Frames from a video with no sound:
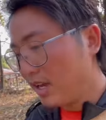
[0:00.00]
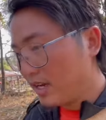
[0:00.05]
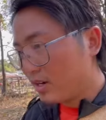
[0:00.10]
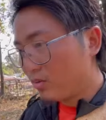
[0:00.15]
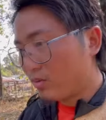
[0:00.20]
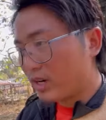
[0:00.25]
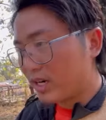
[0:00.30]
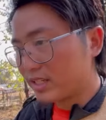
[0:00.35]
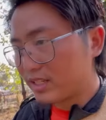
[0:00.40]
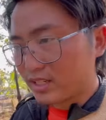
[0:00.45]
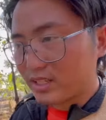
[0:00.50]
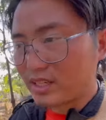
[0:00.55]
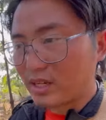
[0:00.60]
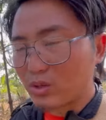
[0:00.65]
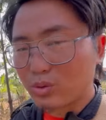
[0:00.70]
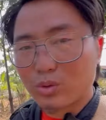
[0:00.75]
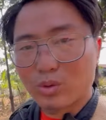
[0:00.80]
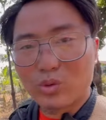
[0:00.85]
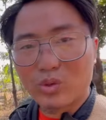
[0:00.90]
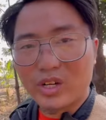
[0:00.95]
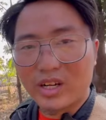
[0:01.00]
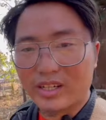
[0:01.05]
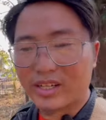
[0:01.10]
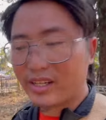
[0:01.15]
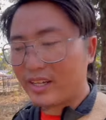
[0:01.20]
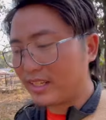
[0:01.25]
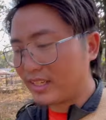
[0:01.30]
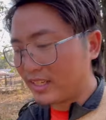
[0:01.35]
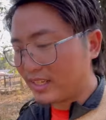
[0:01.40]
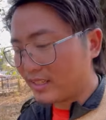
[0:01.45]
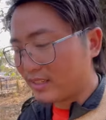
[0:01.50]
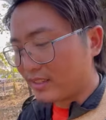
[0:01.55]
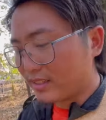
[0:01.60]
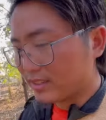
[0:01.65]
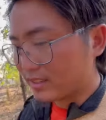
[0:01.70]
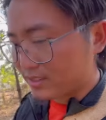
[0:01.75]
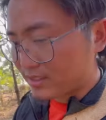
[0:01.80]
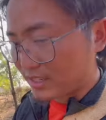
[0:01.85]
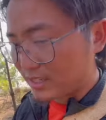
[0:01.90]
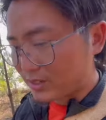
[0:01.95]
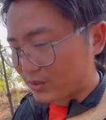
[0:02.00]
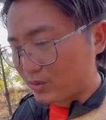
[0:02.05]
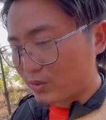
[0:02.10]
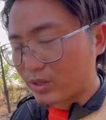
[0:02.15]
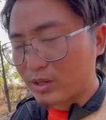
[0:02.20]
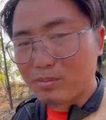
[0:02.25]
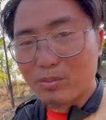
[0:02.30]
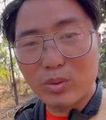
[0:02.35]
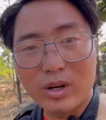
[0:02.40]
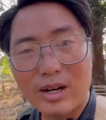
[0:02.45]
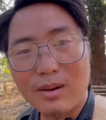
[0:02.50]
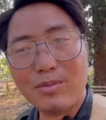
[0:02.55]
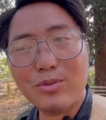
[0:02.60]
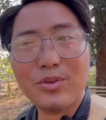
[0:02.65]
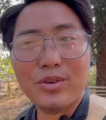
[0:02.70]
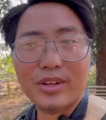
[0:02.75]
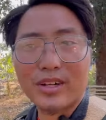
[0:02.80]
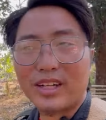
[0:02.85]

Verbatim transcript: वहाँ से दारू वारू उठा के आएंगे क्योंकि प्रोग्राम जो है